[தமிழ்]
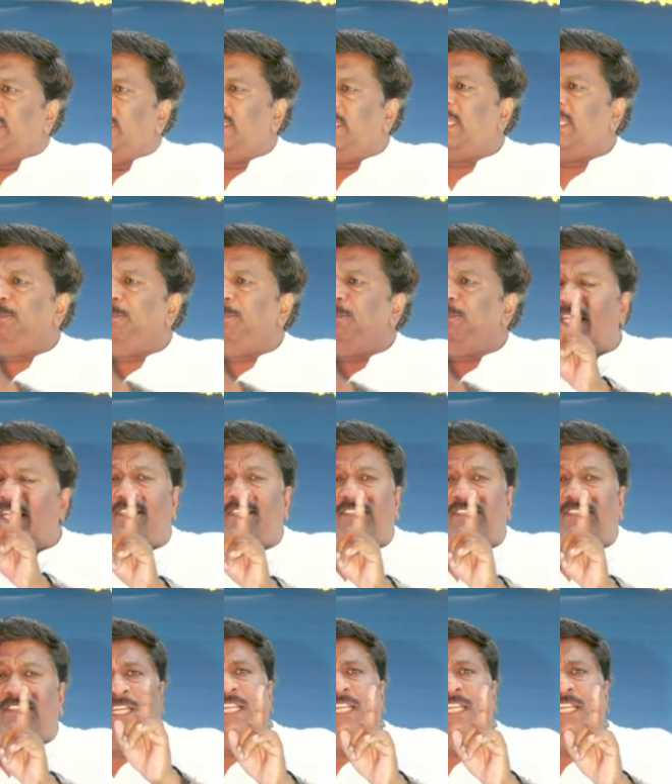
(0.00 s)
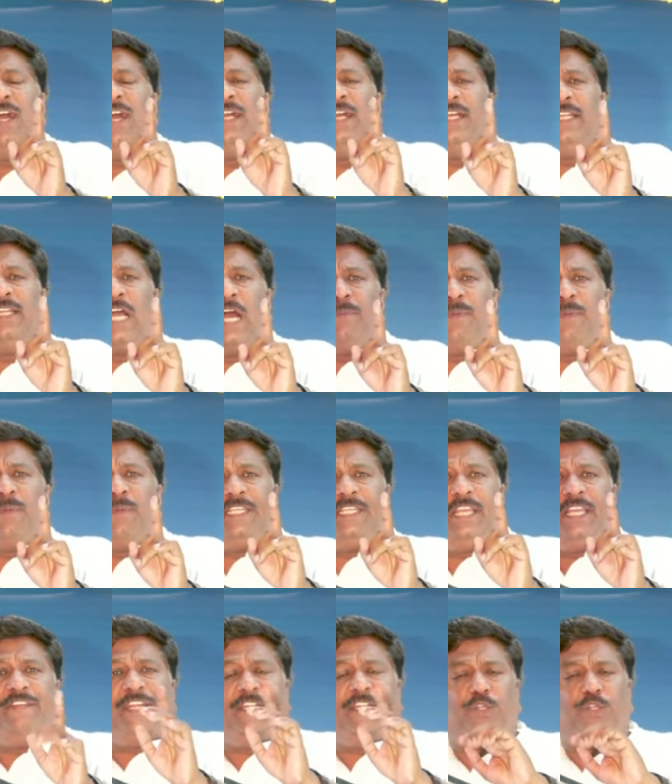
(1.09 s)
இதை மிக தெளிவாக நாம்
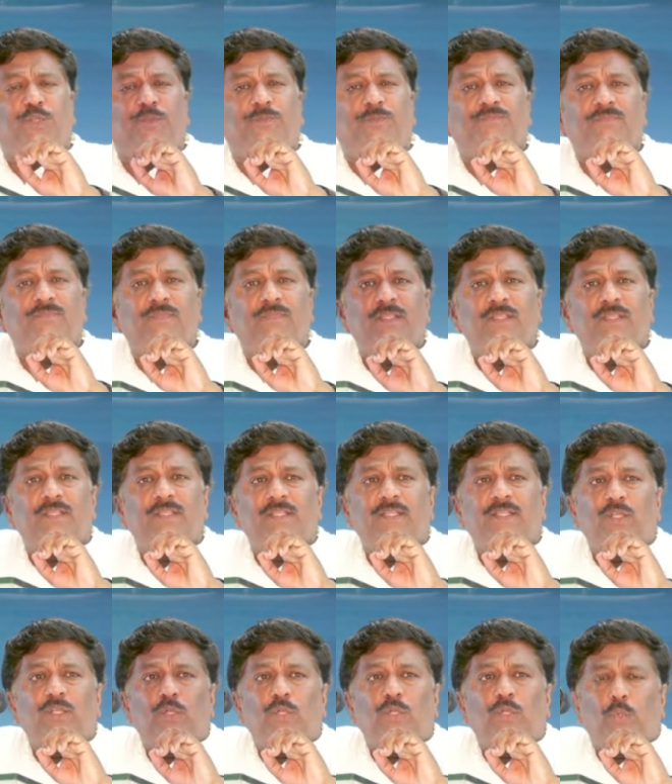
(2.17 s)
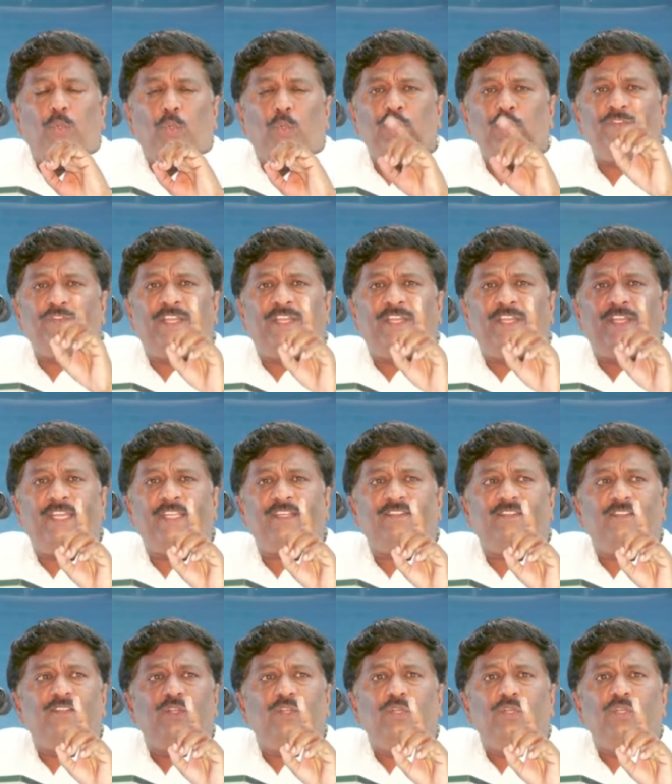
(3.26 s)
அறிய வேண்டும் ஒருவர்
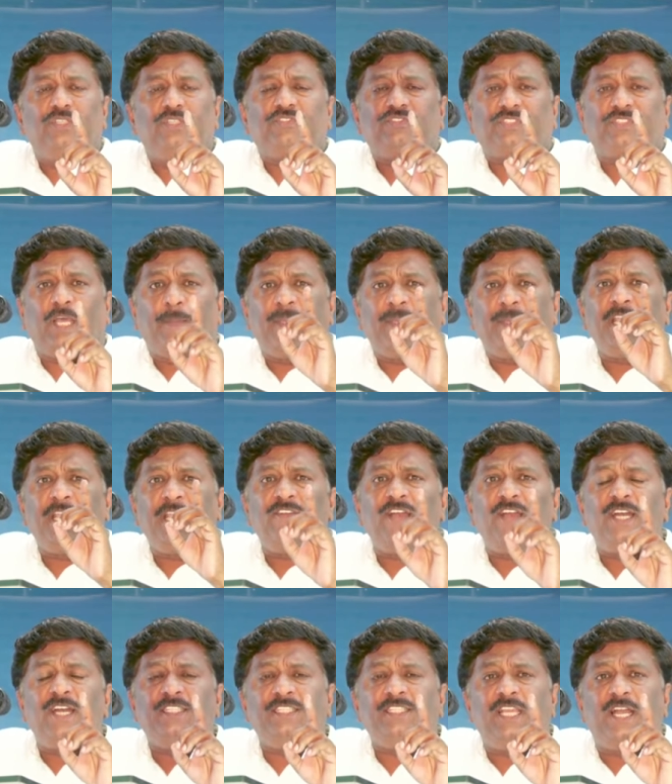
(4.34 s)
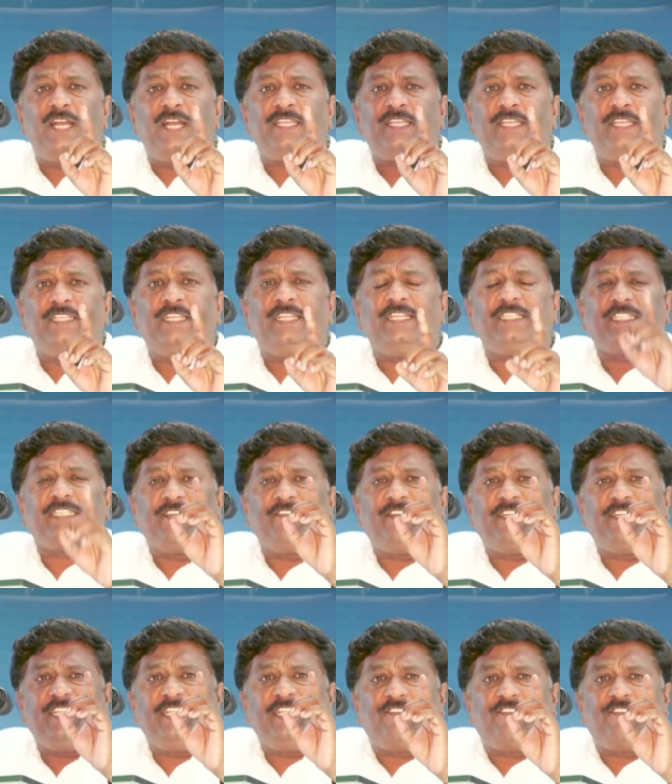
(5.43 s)
சமயவாதியாக இருக்க
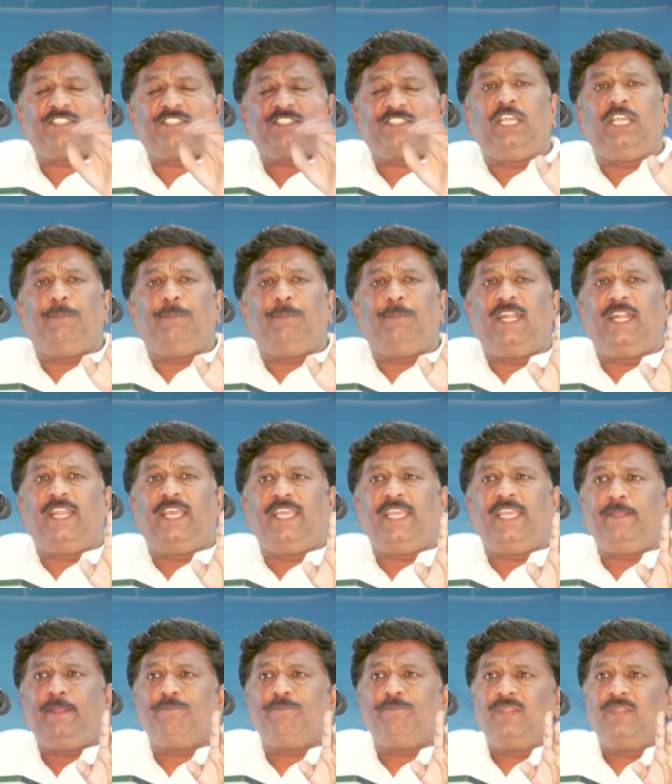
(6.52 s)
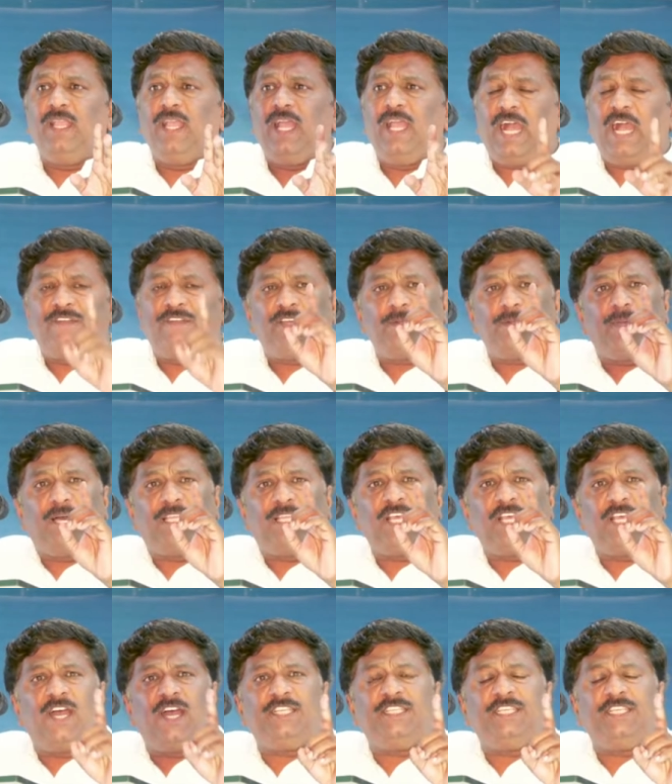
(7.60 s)
வேண்டிய அவசியமில்லை அவர்
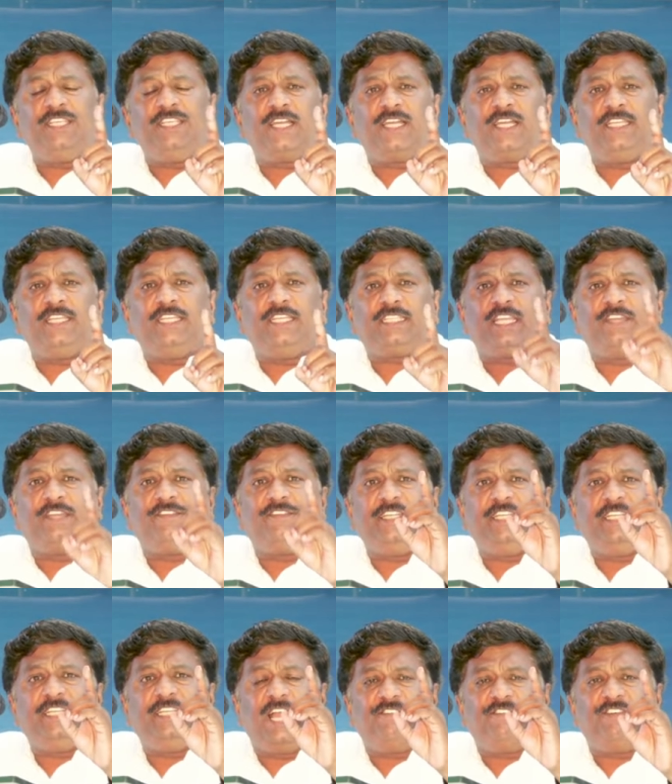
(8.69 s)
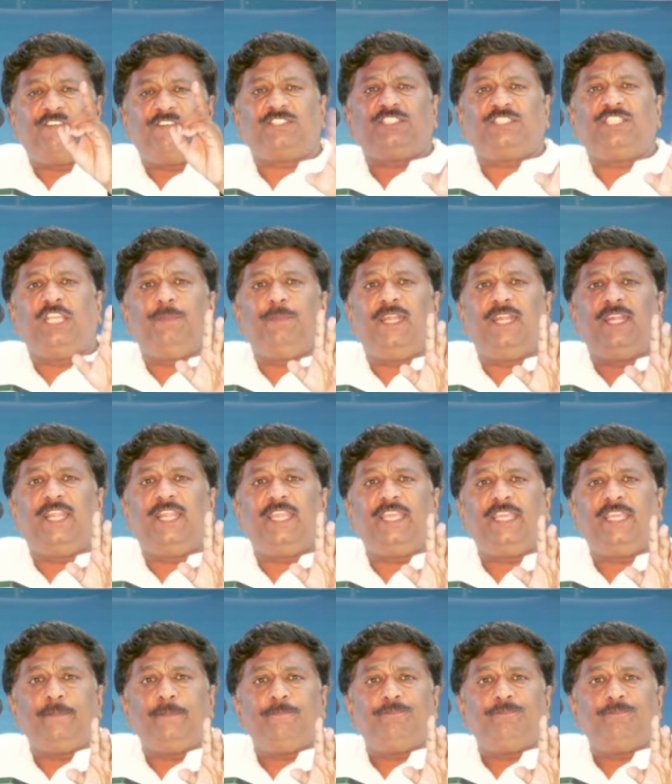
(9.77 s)
மதவாதியாக இருக்க வேண்டிய அவசியமில்லை